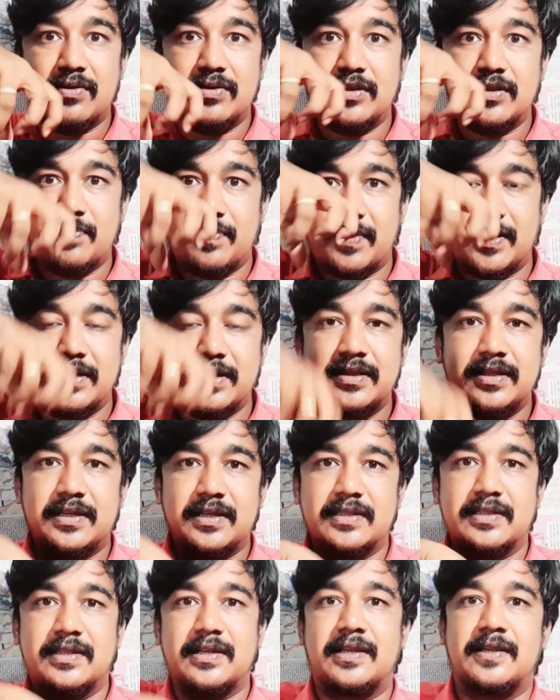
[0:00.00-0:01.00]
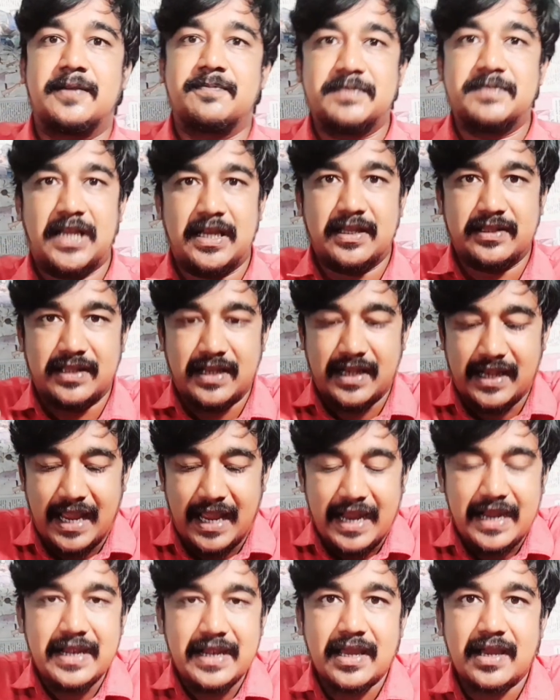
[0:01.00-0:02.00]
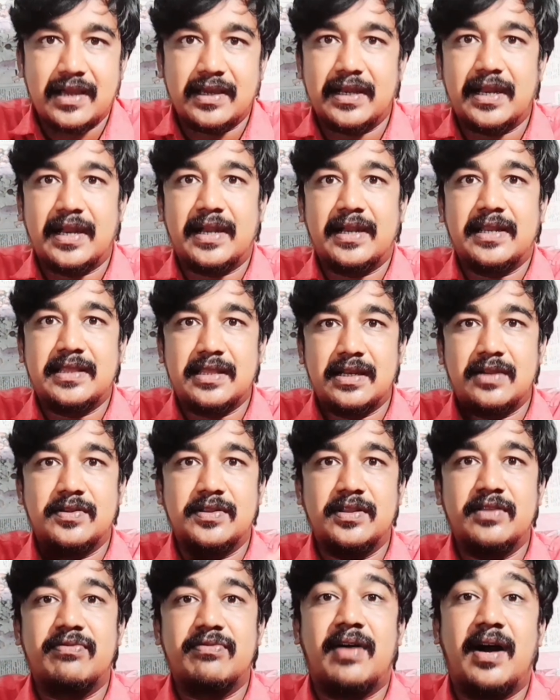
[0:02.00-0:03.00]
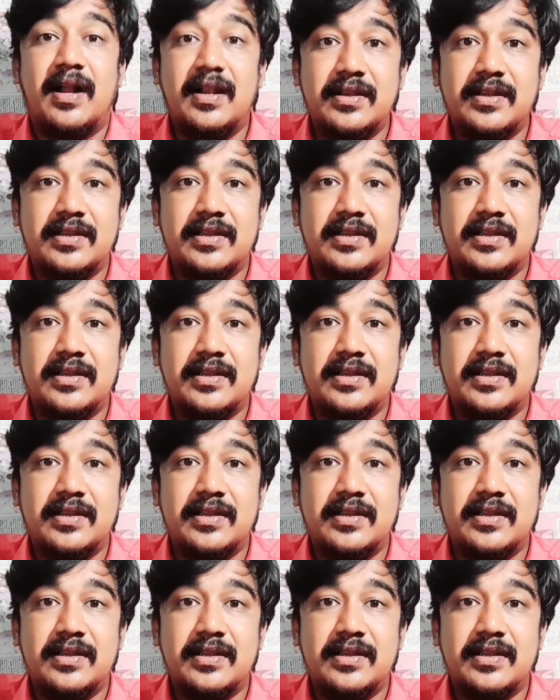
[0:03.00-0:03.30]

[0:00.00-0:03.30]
வந்து பழுது இருந்திருக்கு அந்த லேண்ட் ஆகிற இடத்துல வந்து ஃபால்ட்